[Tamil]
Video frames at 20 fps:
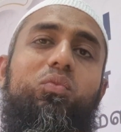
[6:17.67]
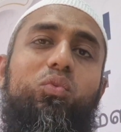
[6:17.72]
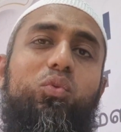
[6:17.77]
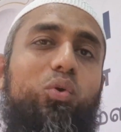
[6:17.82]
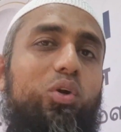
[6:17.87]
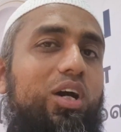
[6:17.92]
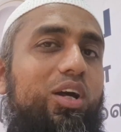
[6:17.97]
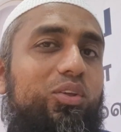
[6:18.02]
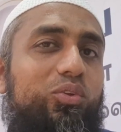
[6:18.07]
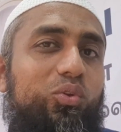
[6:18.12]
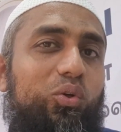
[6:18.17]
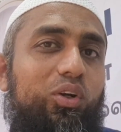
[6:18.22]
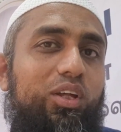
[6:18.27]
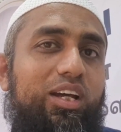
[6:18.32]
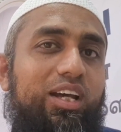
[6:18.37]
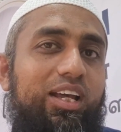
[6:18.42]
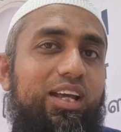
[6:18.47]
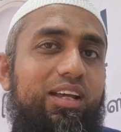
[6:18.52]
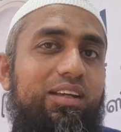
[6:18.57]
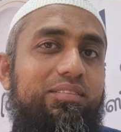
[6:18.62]
துகர்
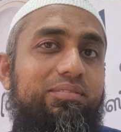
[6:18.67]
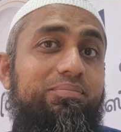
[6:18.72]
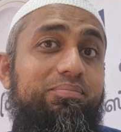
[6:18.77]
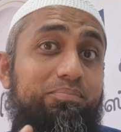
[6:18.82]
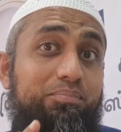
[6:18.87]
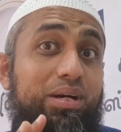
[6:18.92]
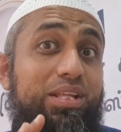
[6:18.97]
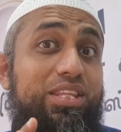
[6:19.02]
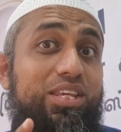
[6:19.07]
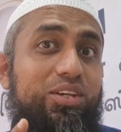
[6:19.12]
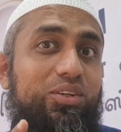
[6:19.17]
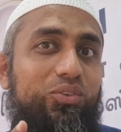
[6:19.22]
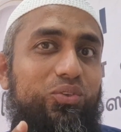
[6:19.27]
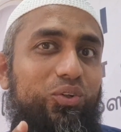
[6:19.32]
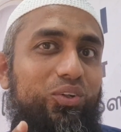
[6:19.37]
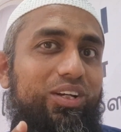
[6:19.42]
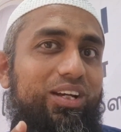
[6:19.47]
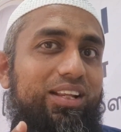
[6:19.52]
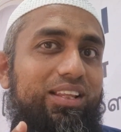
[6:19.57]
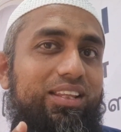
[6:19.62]
தொழுக மதியம்
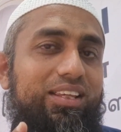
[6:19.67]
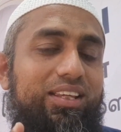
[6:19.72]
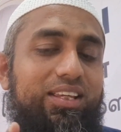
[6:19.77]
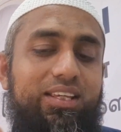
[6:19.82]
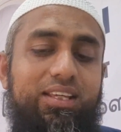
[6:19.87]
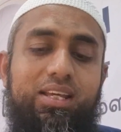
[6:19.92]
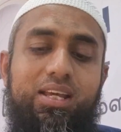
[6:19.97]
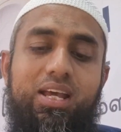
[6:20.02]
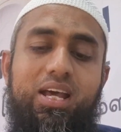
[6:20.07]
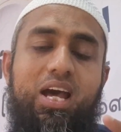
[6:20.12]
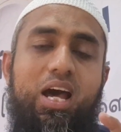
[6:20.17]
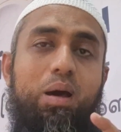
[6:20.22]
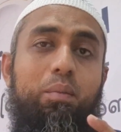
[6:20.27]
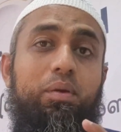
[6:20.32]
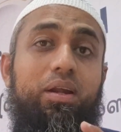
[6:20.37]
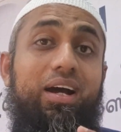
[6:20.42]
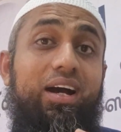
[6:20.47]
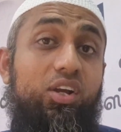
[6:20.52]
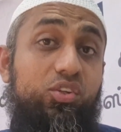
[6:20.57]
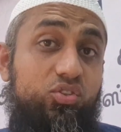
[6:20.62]
தொழுகிறது
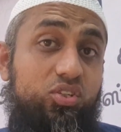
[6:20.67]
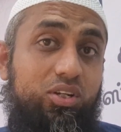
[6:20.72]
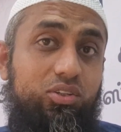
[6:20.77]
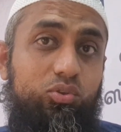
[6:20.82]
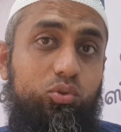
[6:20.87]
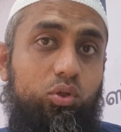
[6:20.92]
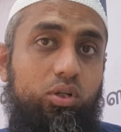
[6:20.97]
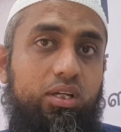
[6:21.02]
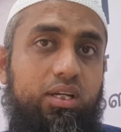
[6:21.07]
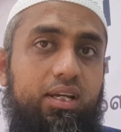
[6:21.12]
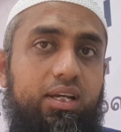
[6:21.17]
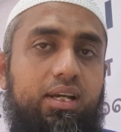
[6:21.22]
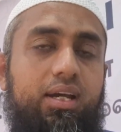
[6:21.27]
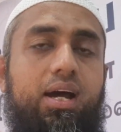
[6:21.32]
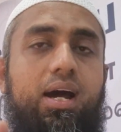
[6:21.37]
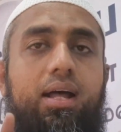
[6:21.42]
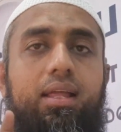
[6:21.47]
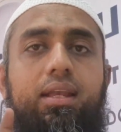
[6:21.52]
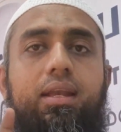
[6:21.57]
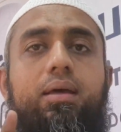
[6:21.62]
அப்புறம் அசர் தொழுக
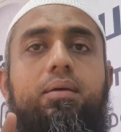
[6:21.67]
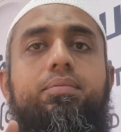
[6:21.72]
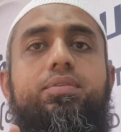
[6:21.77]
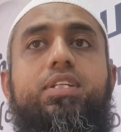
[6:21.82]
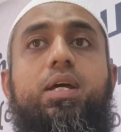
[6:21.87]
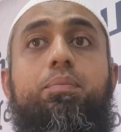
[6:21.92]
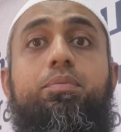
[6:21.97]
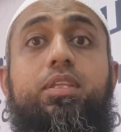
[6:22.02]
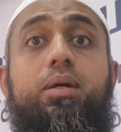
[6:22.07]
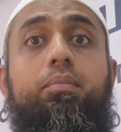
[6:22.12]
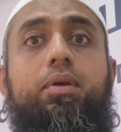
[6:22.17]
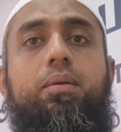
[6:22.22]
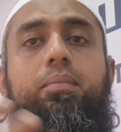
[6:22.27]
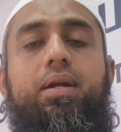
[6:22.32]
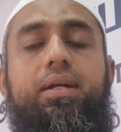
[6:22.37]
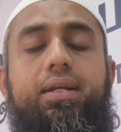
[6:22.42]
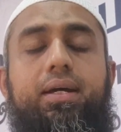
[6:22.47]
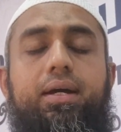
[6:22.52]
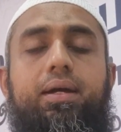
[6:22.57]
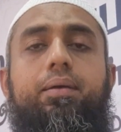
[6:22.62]
அதில் சப்தமிட
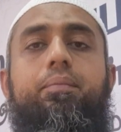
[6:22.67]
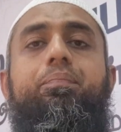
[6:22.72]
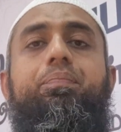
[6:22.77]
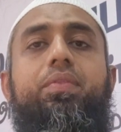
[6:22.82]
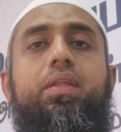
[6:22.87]
மாட்டாங்க